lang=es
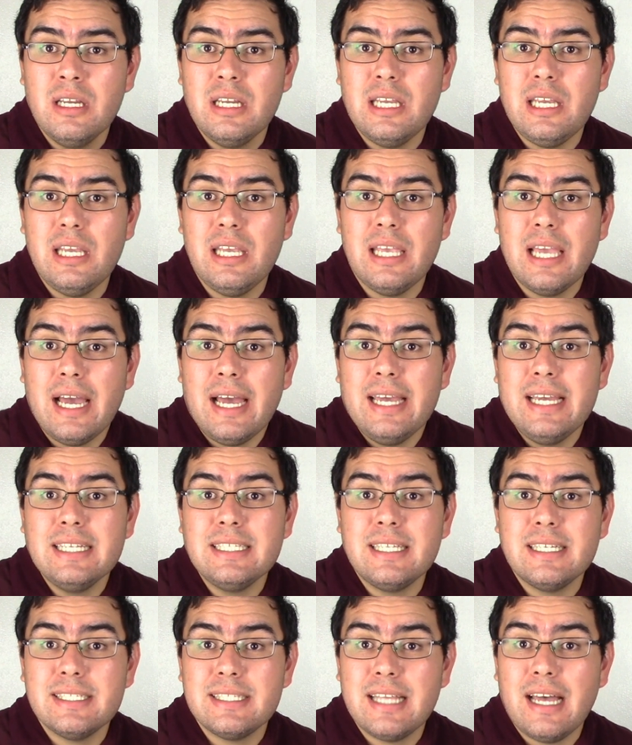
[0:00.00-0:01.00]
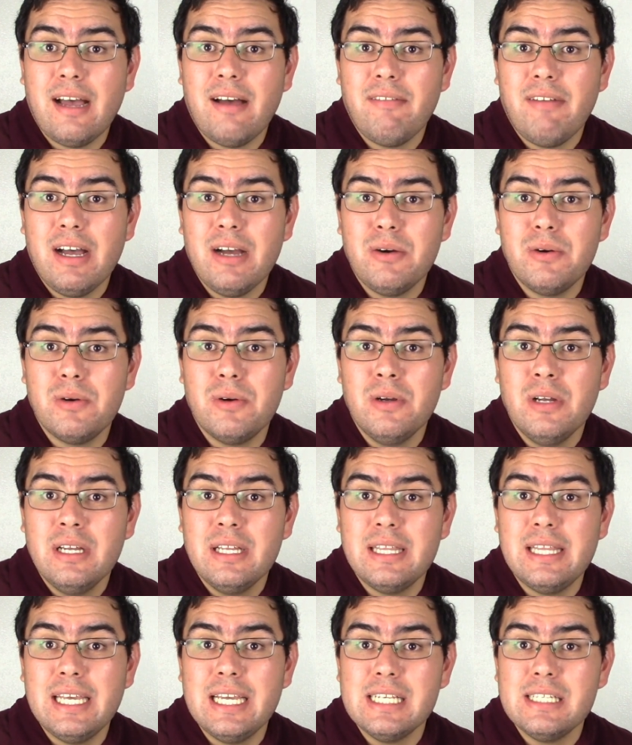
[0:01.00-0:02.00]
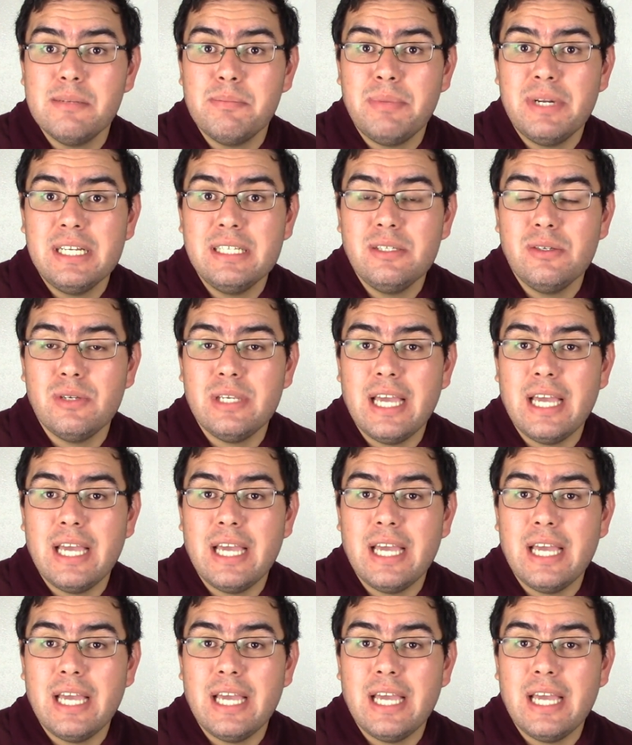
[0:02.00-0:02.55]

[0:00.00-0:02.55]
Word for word: y ya esta está abajo de ese precio,